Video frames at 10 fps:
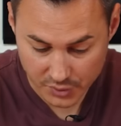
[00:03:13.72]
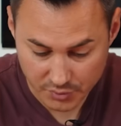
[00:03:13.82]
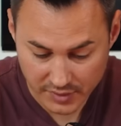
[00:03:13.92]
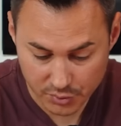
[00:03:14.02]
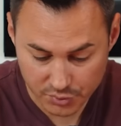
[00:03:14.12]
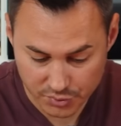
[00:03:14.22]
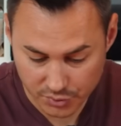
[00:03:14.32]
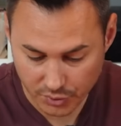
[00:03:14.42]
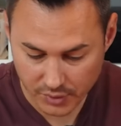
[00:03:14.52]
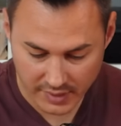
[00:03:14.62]
ajouter le
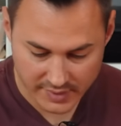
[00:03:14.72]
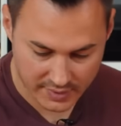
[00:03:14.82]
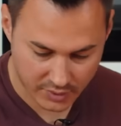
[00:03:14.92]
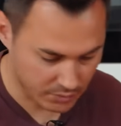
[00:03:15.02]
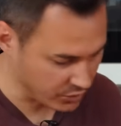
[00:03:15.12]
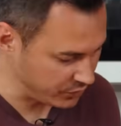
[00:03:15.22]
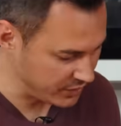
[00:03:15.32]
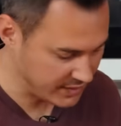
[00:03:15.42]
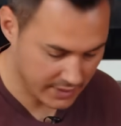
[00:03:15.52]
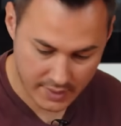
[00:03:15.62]
sucre glace, hein, comme je vous
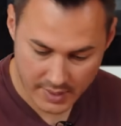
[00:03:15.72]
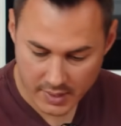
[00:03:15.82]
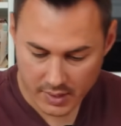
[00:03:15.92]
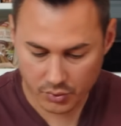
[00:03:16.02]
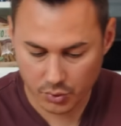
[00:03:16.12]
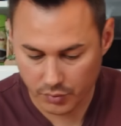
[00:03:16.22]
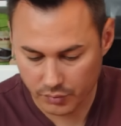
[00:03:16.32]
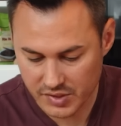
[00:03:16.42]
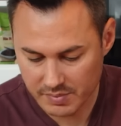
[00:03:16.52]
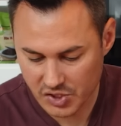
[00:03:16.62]
disais. Donc
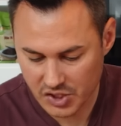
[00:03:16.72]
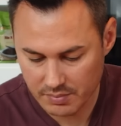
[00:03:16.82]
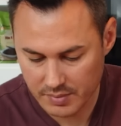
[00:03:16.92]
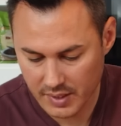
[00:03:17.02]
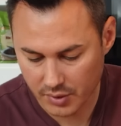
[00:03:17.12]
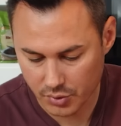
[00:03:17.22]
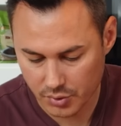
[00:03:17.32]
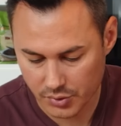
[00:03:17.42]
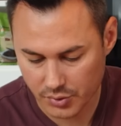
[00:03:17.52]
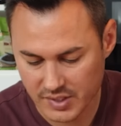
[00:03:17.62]
vous imaginez bien que
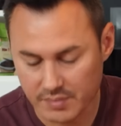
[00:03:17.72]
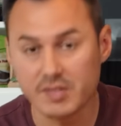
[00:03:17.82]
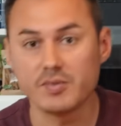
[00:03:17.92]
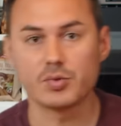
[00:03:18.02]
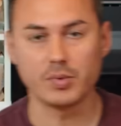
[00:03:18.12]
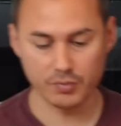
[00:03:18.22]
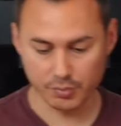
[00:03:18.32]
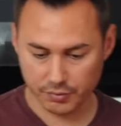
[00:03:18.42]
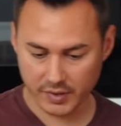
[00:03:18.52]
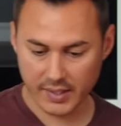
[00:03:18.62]
euh, sur ces petits biscuits, vous
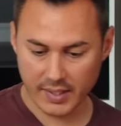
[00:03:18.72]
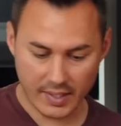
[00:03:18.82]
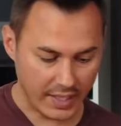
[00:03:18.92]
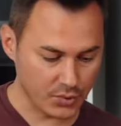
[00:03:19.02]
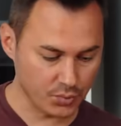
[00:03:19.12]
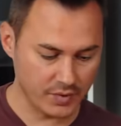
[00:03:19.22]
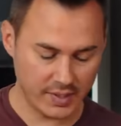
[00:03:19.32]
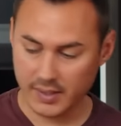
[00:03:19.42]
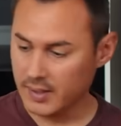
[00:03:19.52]
pouvez ajouter